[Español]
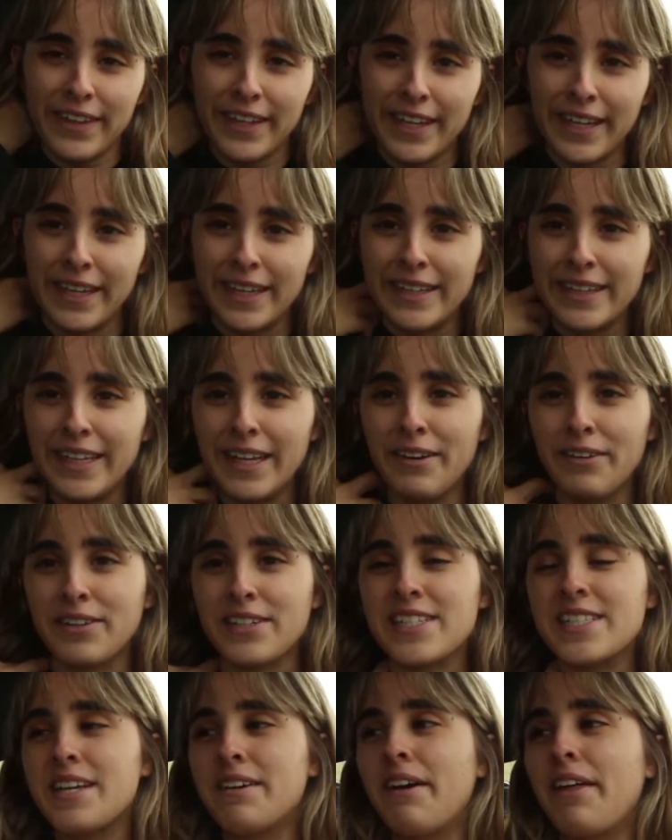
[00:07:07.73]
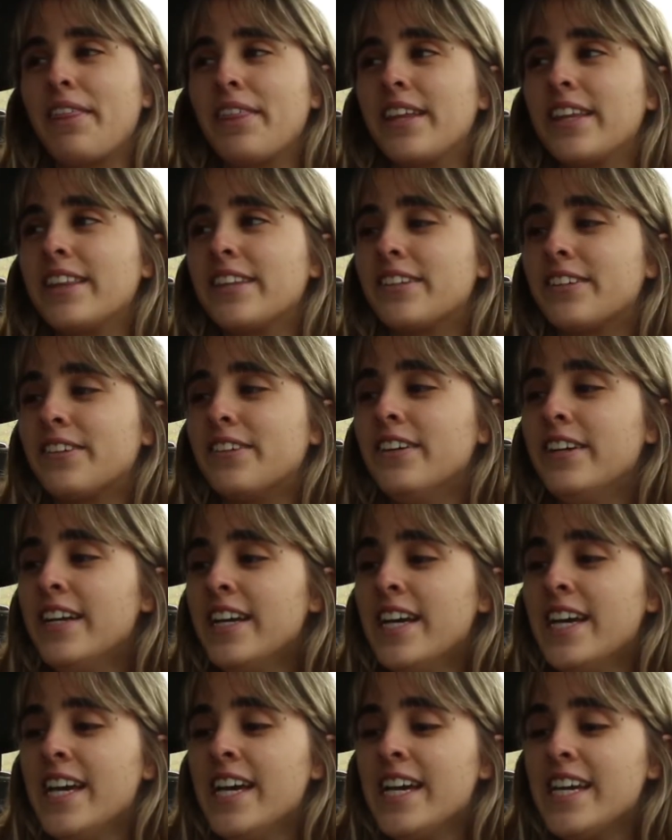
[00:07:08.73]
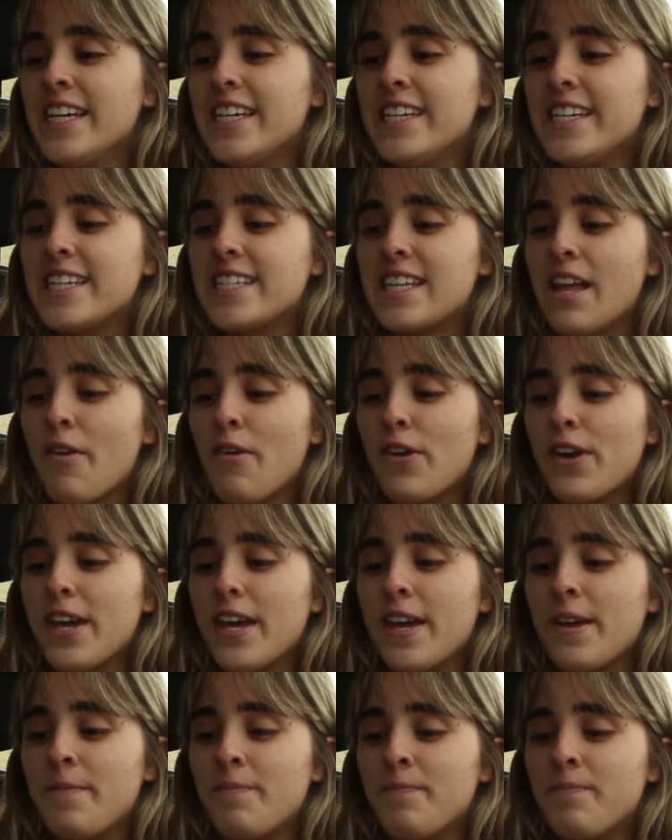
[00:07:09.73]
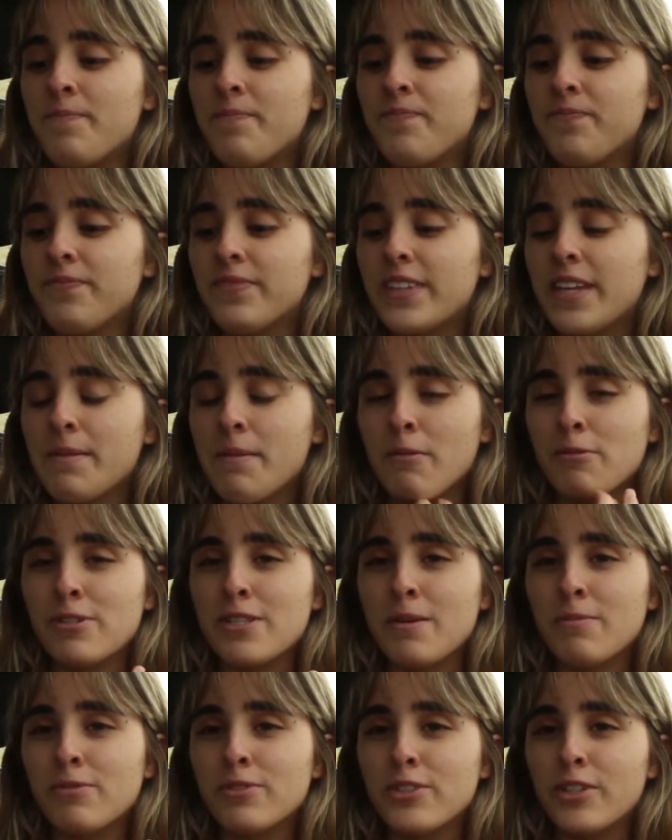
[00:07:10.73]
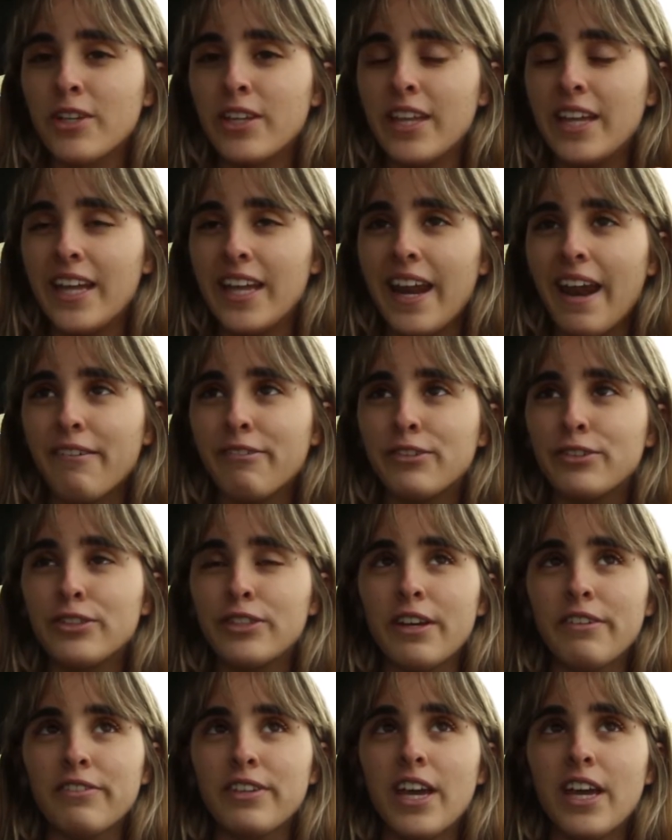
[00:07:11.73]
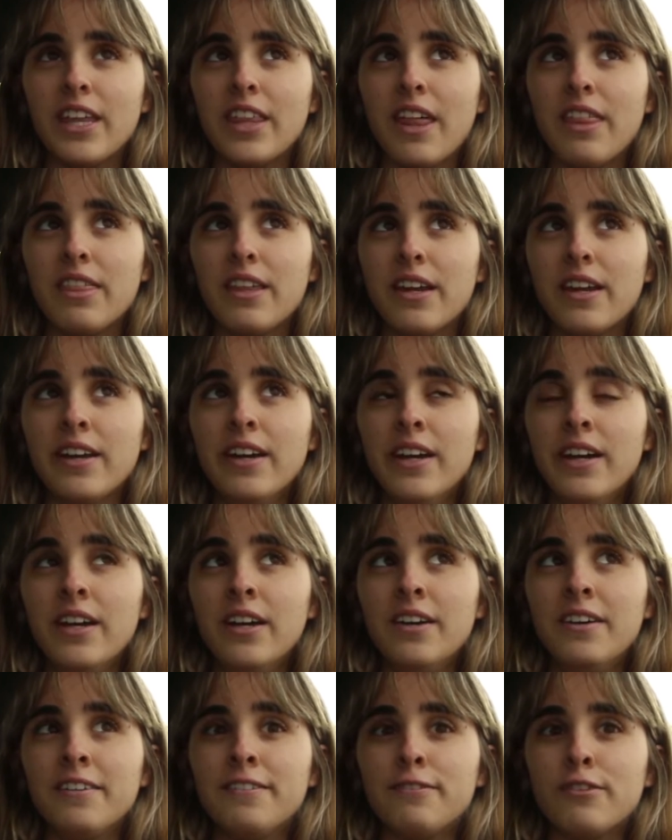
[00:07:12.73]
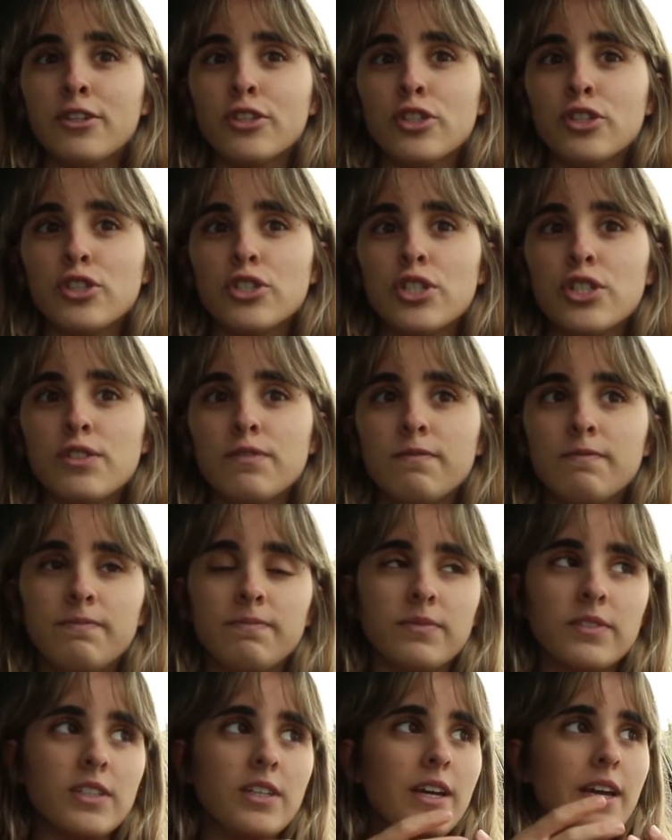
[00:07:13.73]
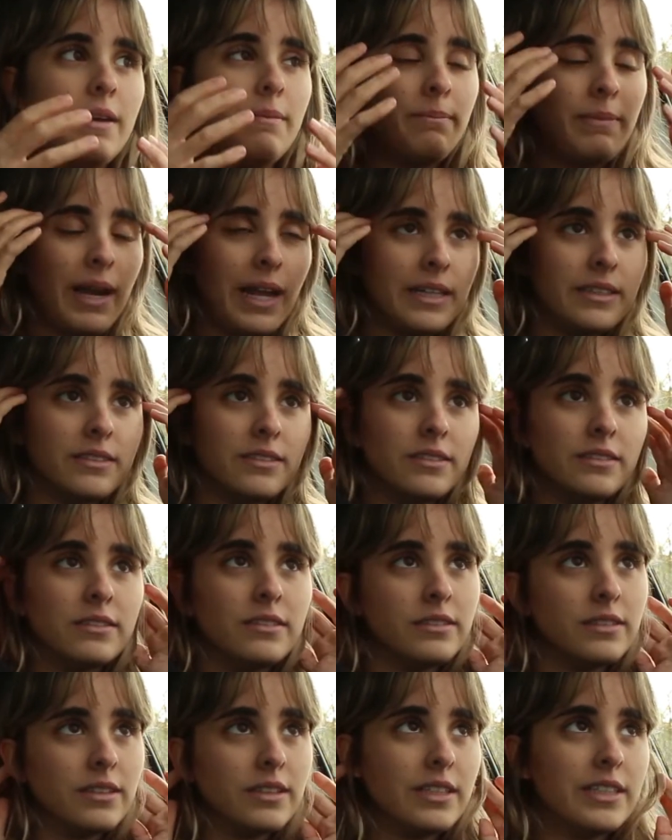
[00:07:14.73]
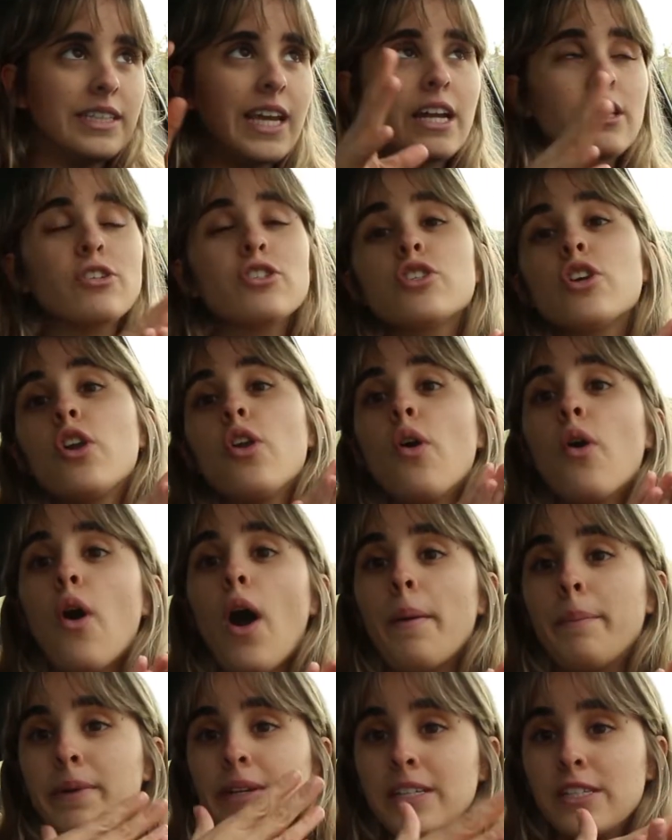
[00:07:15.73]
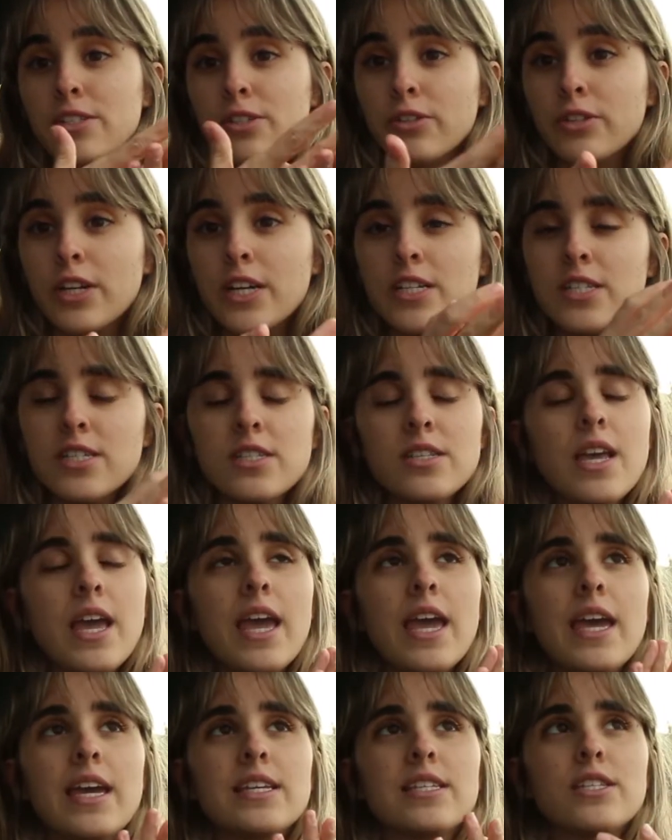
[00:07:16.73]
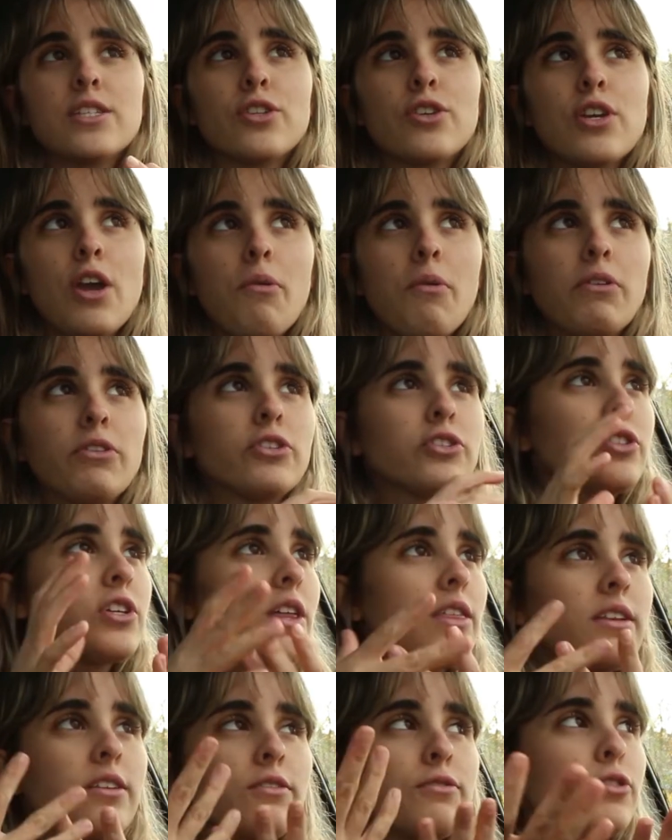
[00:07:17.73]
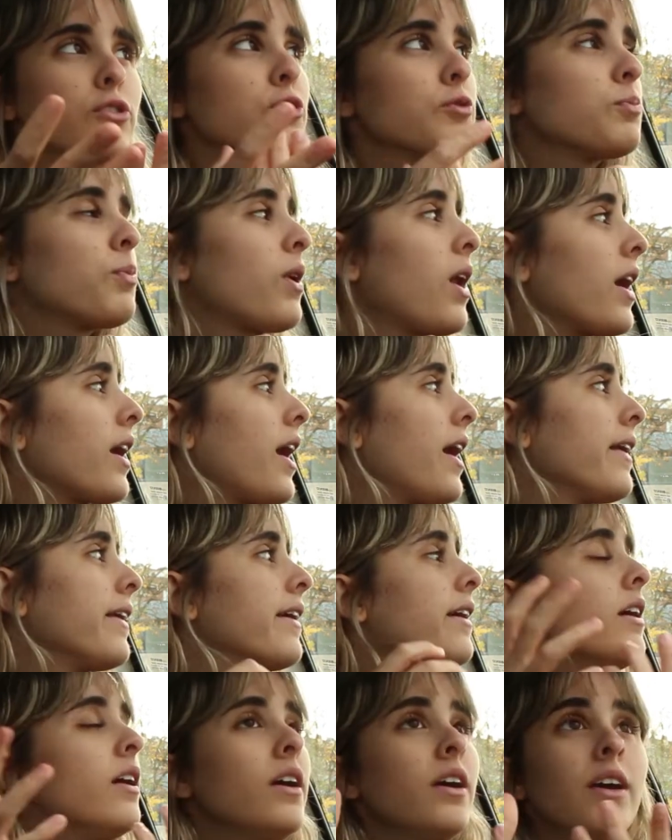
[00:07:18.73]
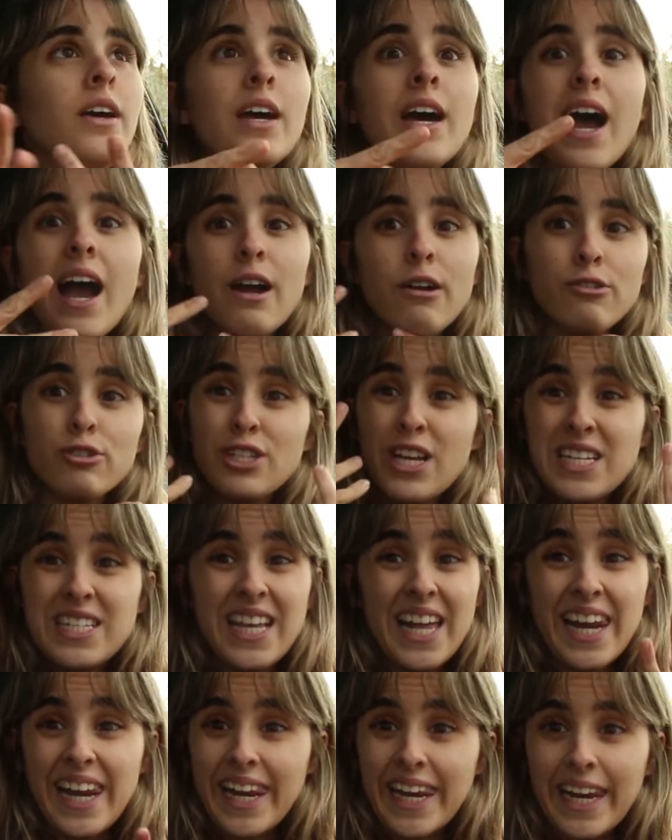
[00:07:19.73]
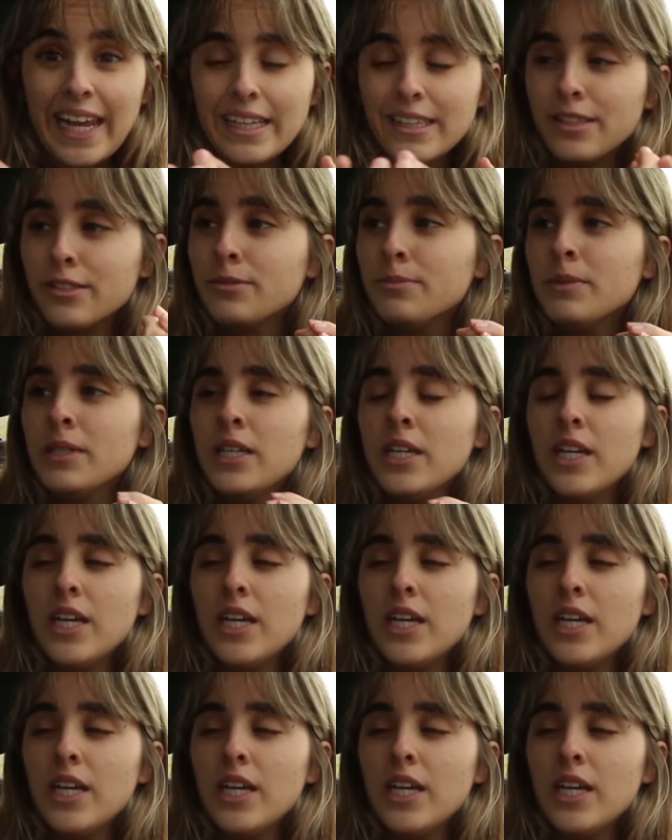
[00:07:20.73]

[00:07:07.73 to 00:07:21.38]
de, de lo que estaba haciendo, ¿no? Y es algo que, que me gusta mucho de la fotografía y de hacer fotos en plan, ya no solo a personas, eh, sino ya cuando estoy haciendo fotos por la calle a cosas random.